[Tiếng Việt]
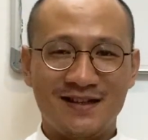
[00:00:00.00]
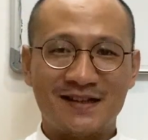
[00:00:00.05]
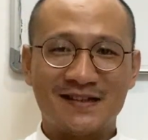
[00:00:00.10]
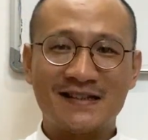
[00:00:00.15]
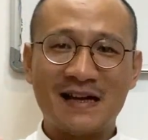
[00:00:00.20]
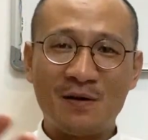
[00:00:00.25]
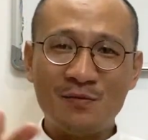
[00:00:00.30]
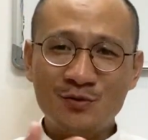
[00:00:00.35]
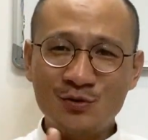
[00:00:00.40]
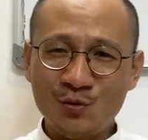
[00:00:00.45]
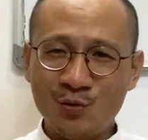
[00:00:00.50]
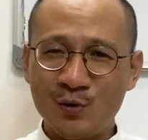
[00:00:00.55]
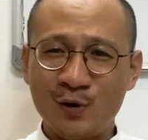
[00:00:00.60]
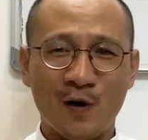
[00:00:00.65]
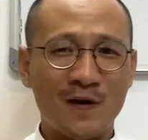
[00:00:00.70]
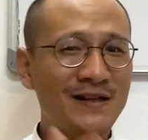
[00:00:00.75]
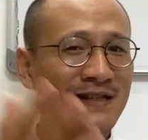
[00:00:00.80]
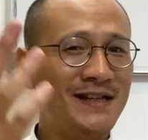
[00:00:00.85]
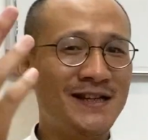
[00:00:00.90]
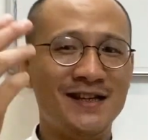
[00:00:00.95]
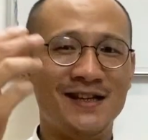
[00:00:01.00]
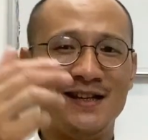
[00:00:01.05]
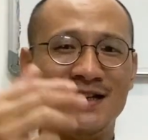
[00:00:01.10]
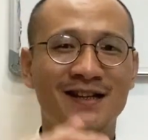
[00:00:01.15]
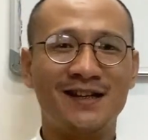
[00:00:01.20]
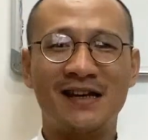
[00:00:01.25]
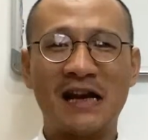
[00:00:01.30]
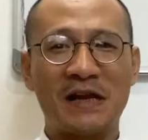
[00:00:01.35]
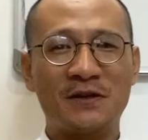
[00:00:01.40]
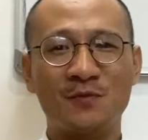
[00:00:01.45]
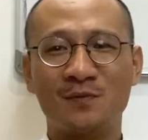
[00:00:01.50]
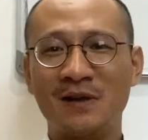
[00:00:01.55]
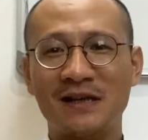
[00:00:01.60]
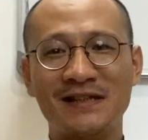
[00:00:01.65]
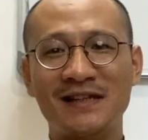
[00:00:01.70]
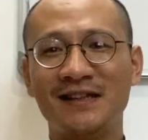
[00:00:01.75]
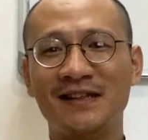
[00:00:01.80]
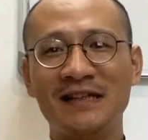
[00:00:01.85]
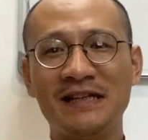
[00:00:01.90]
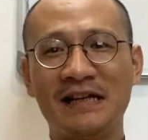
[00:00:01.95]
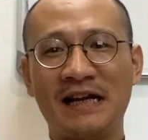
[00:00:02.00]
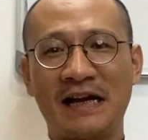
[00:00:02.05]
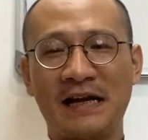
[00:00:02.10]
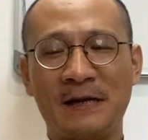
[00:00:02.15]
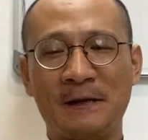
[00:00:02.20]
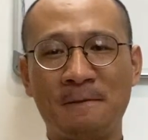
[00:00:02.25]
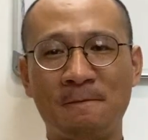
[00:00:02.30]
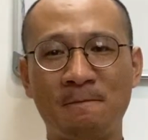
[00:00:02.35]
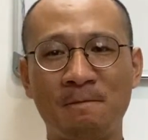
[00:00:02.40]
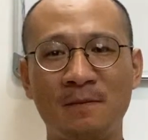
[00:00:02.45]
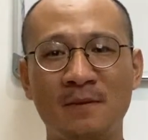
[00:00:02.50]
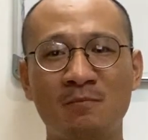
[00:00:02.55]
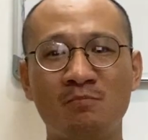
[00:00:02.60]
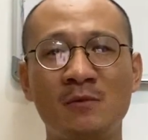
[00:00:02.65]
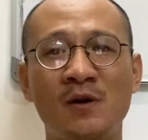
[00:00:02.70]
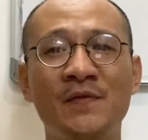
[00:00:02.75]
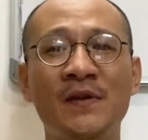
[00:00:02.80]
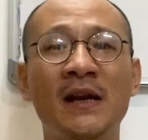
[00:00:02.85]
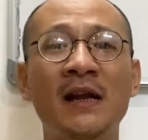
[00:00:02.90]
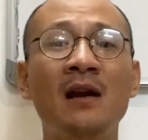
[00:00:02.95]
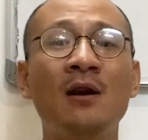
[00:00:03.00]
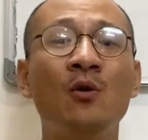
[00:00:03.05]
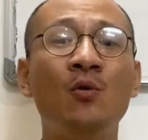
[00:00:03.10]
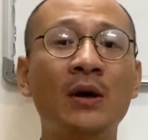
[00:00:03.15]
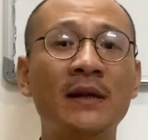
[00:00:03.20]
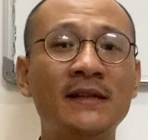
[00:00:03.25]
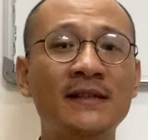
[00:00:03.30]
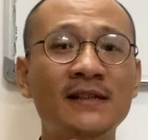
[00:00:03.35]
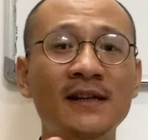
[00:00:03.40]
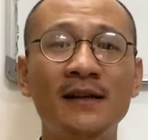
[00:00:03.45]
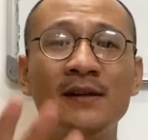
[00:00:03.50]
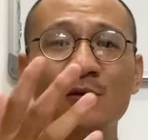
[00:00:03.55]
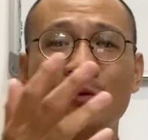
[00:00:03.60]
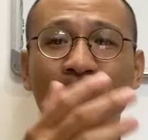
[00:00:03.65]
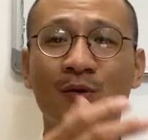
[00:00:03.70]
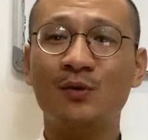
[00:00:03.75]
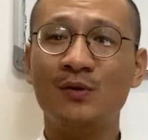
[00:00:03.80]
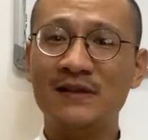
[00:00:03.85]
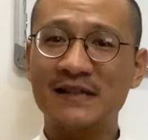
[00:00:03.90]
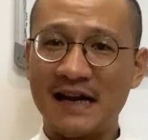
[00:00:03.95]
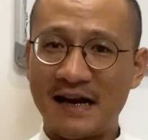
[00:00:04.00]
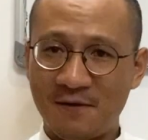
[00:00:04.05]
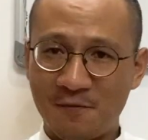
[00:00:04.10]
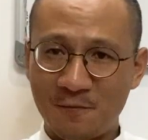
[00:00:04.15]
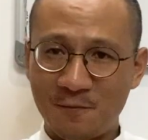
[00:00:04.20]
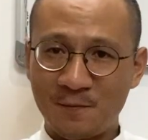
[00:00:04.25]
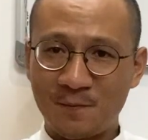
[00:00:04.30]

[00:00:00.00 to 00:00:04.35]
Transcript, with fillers: Giáo chủ nói gì là chúng ta sẽ tin ngay, bởi vì đấy là luật chơi của tôn giáo.